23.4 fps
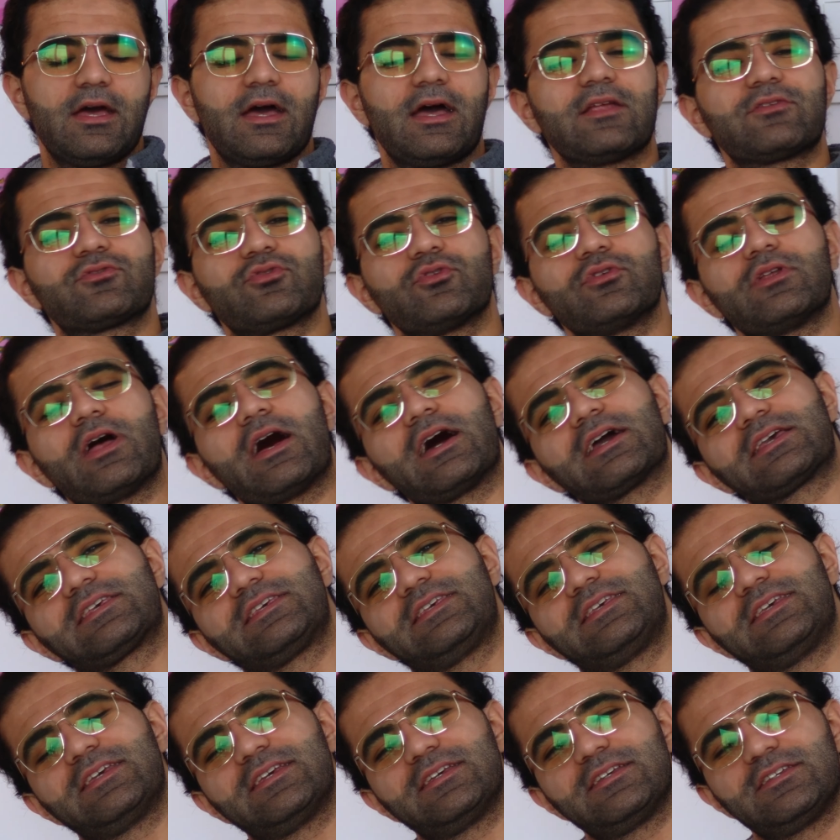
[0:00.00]
En son
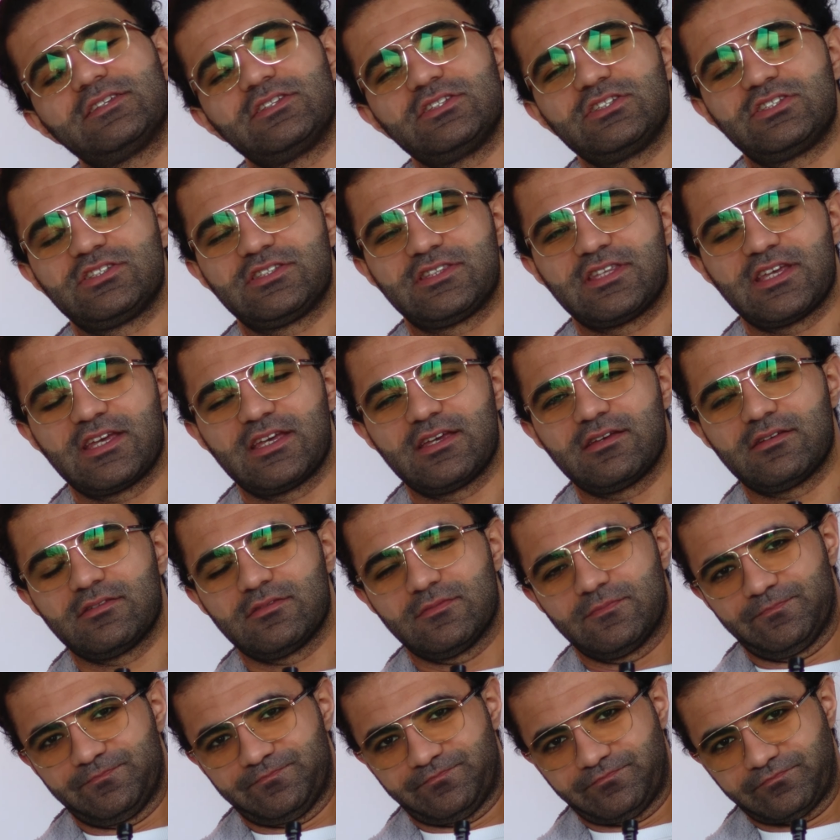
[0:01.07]
Aki işte
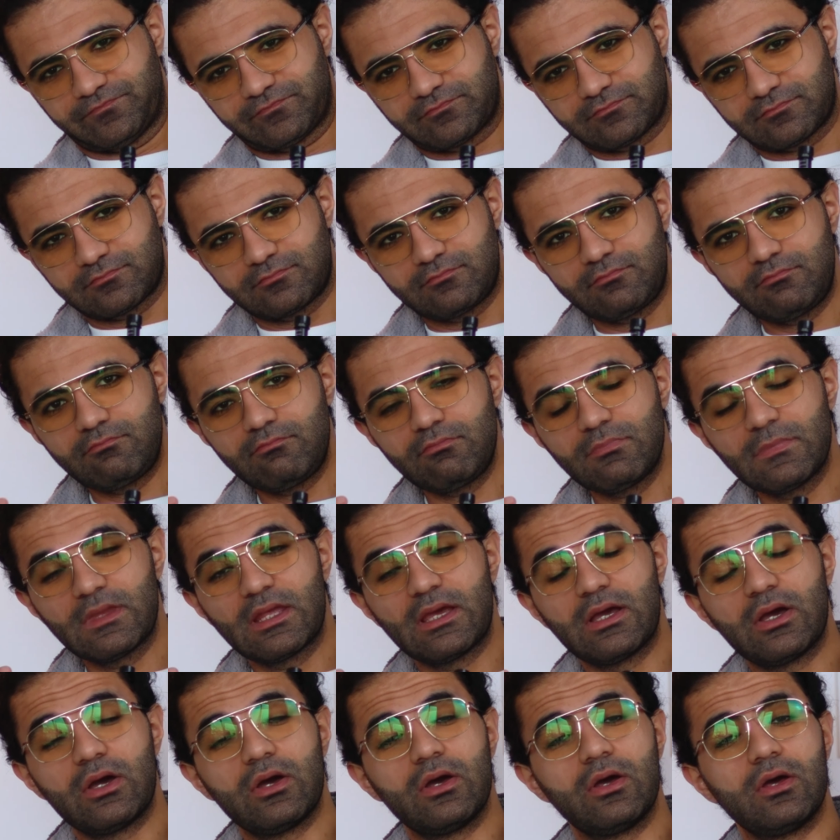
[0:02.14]

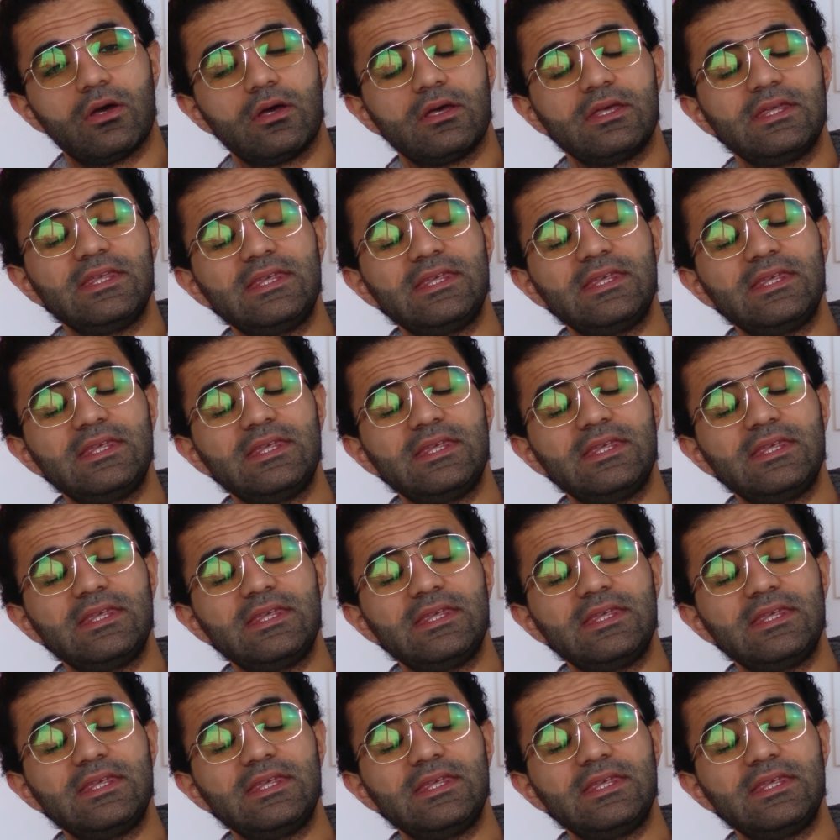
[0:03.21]
e,